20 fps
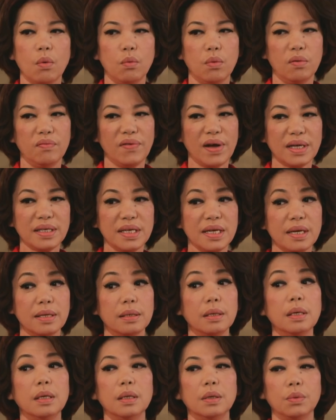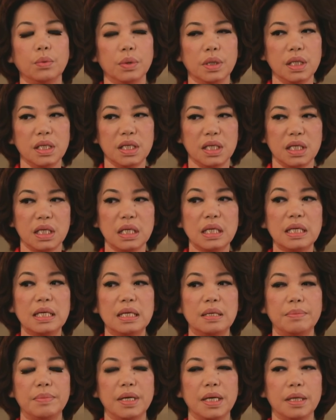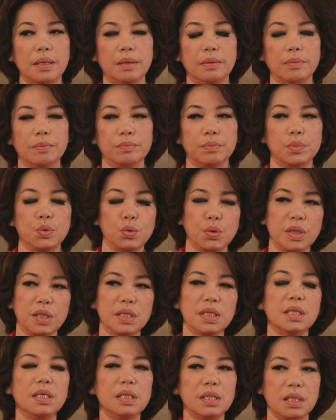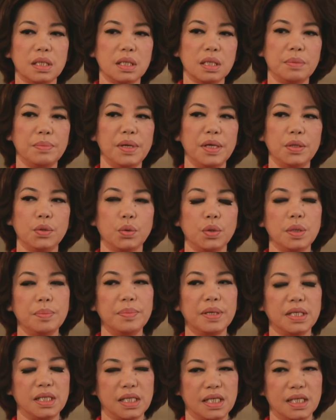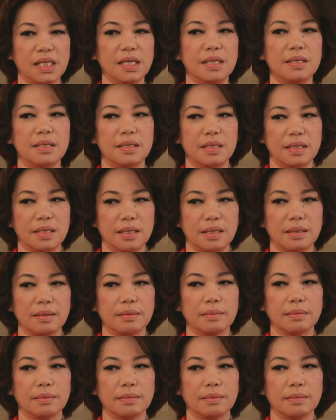我发现。我的行里面，随身的行里面有一本圣经。